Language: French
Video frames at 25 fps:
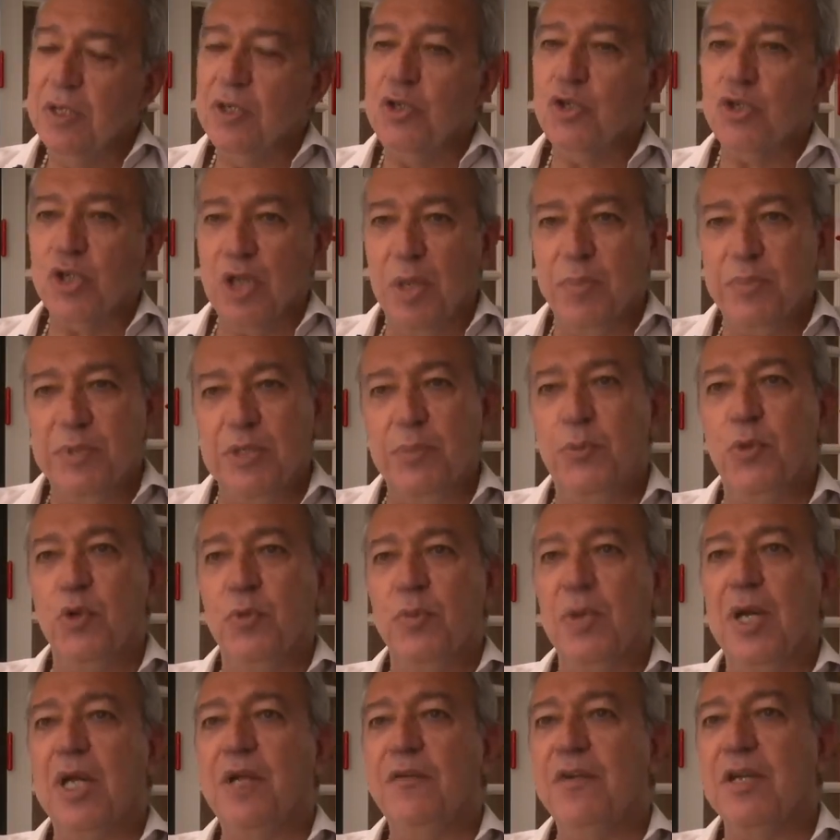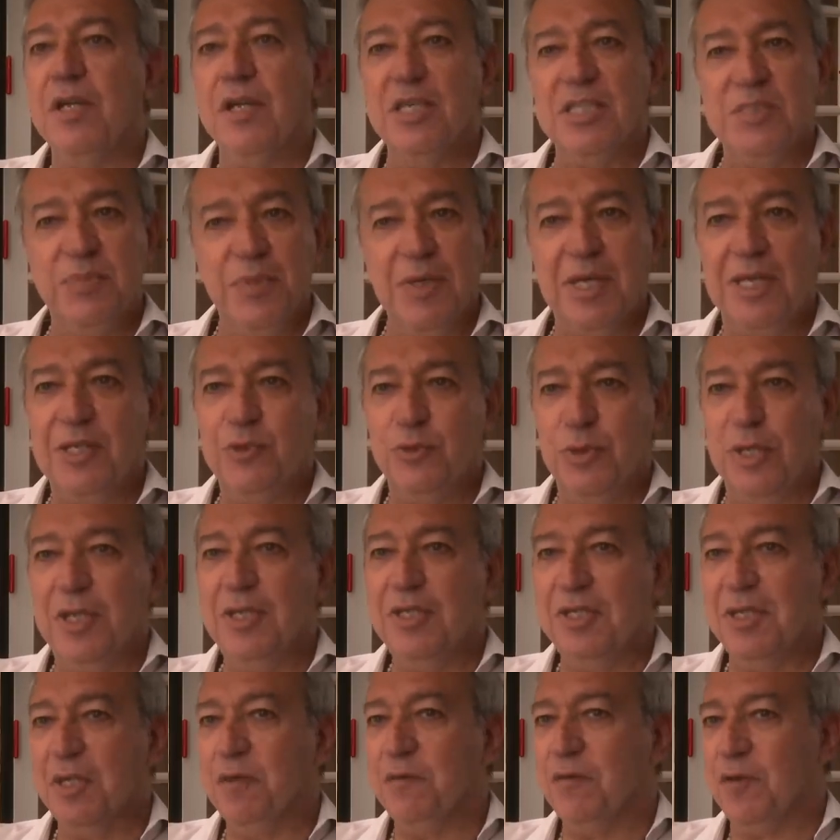j'ai un petit peu de mal avec la
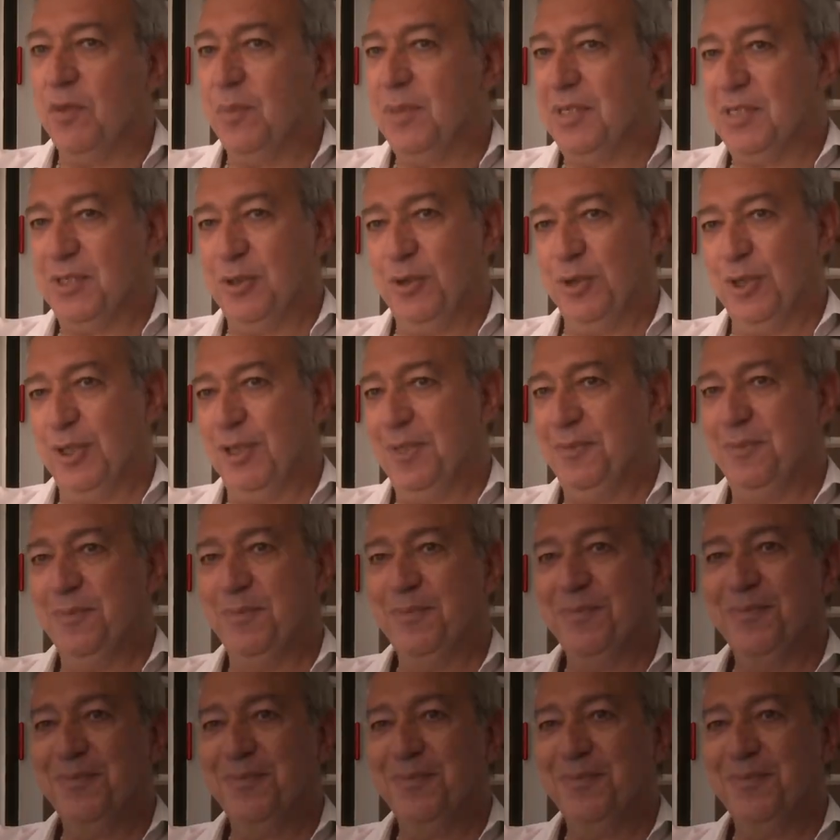spiritualité en franc-maçonnerie.